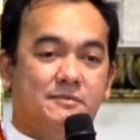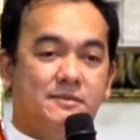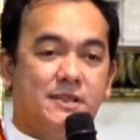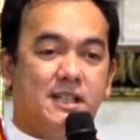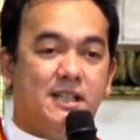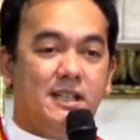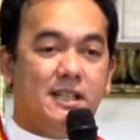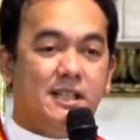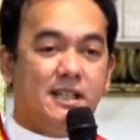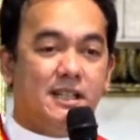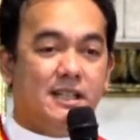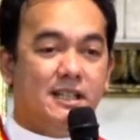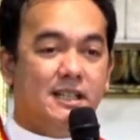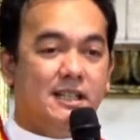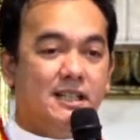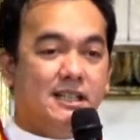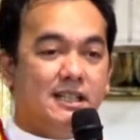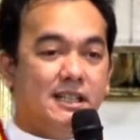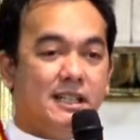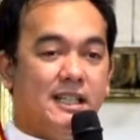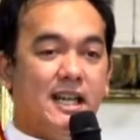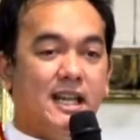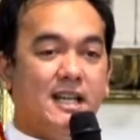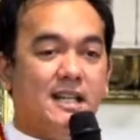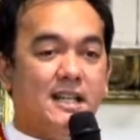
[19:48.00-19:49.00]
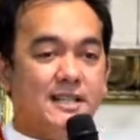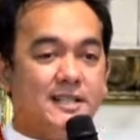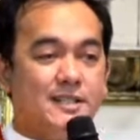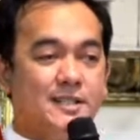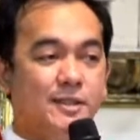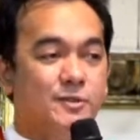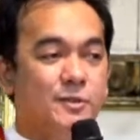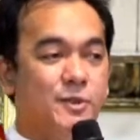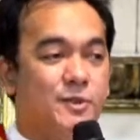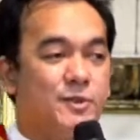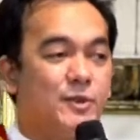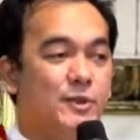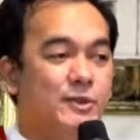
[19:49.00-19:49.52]
Baka kaya nga
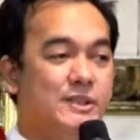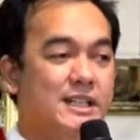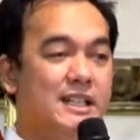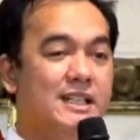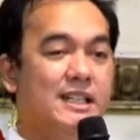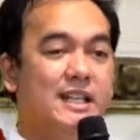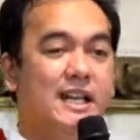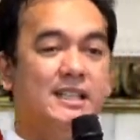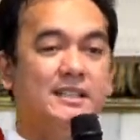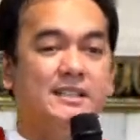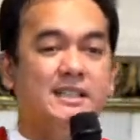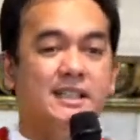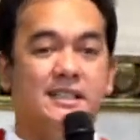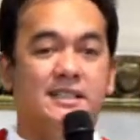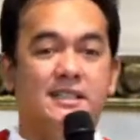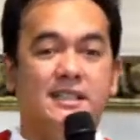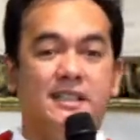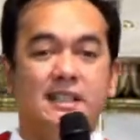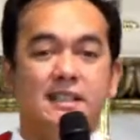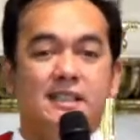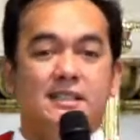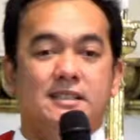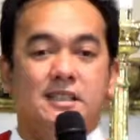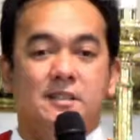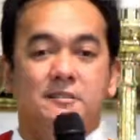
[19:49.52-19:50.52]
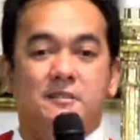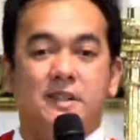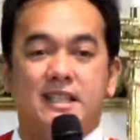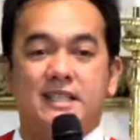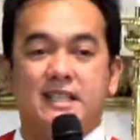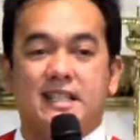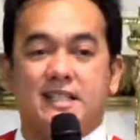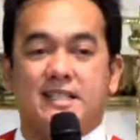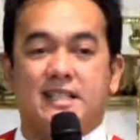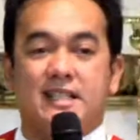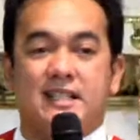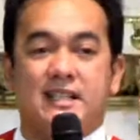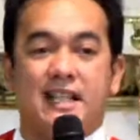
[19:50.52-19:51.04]
sinusundan natin, 'di ba?
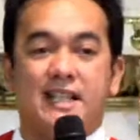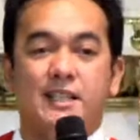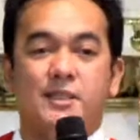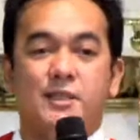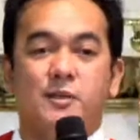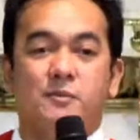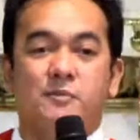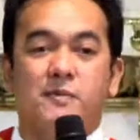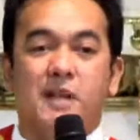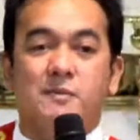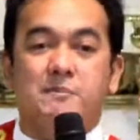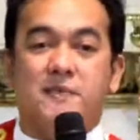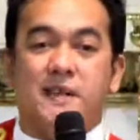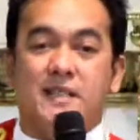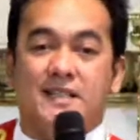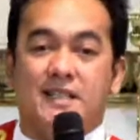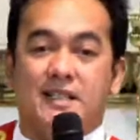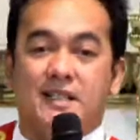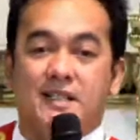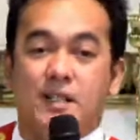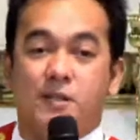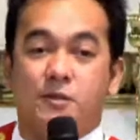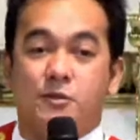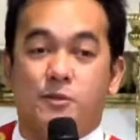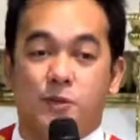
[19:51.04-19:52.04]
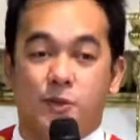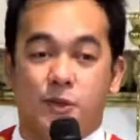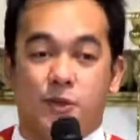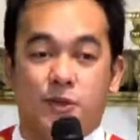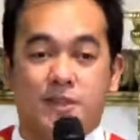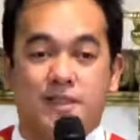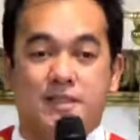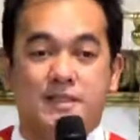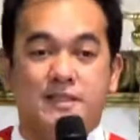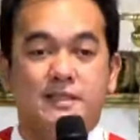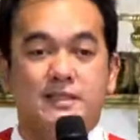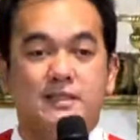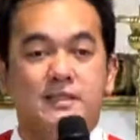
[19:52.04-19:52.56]
nasa Nasarenong may pasa ng
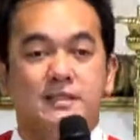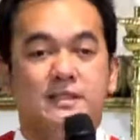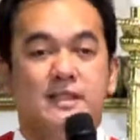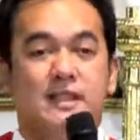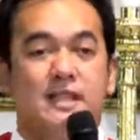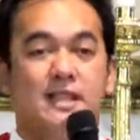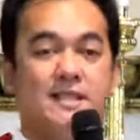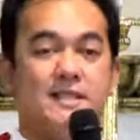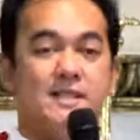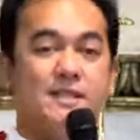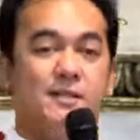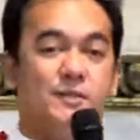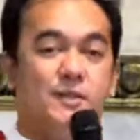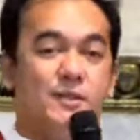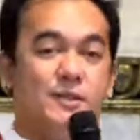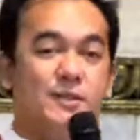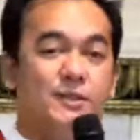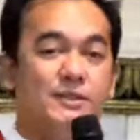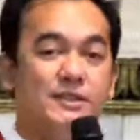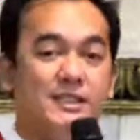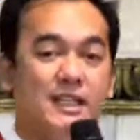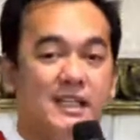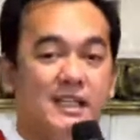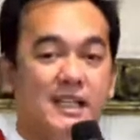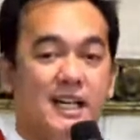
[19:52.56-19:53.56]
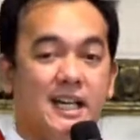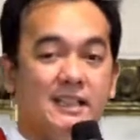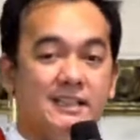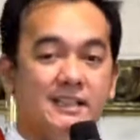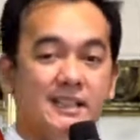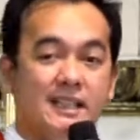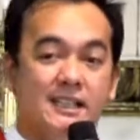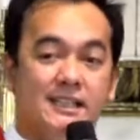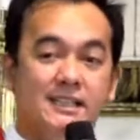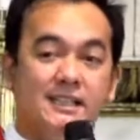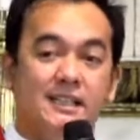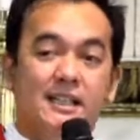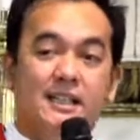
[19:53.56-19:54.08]
krus, ang sinusundan
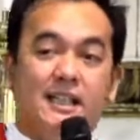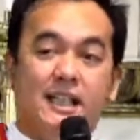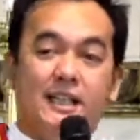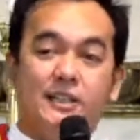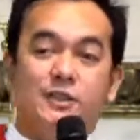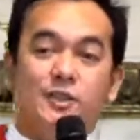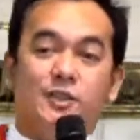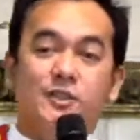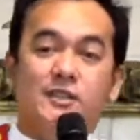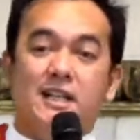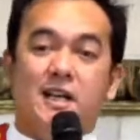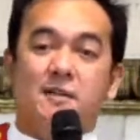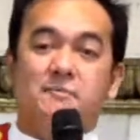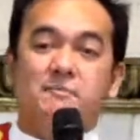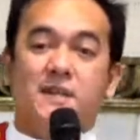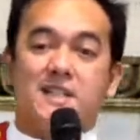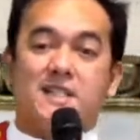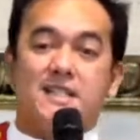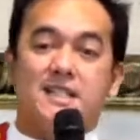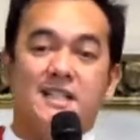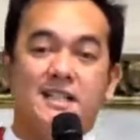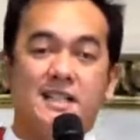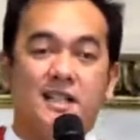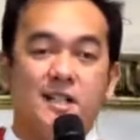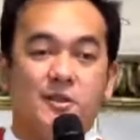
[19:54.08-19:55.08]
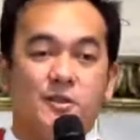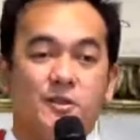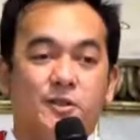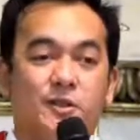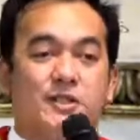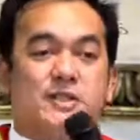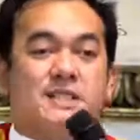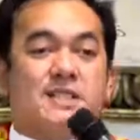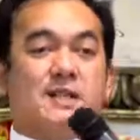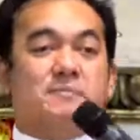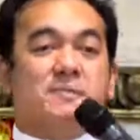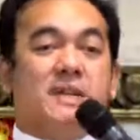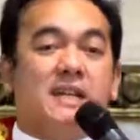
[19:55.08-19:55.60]
natin, itong nagpasa ng
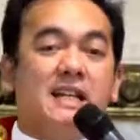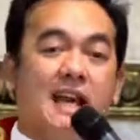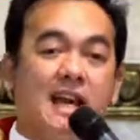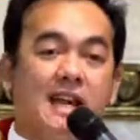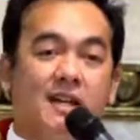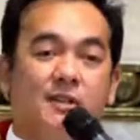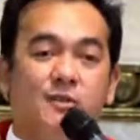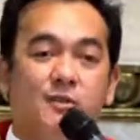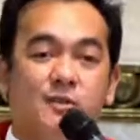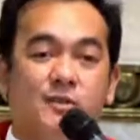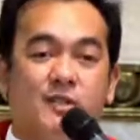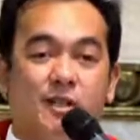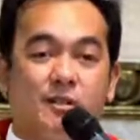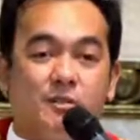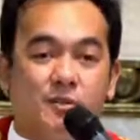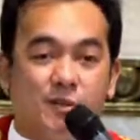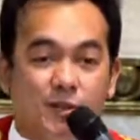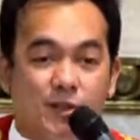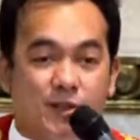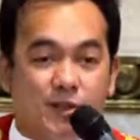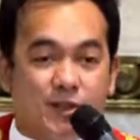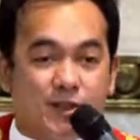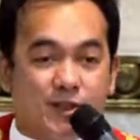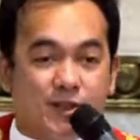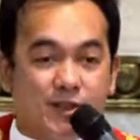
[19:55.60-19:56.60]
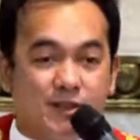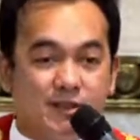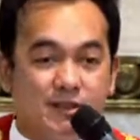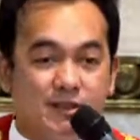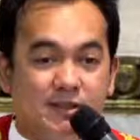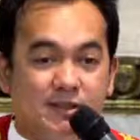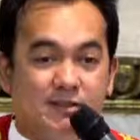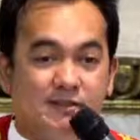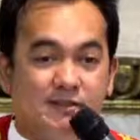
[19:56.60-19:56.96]
krus ay pinako sa krus.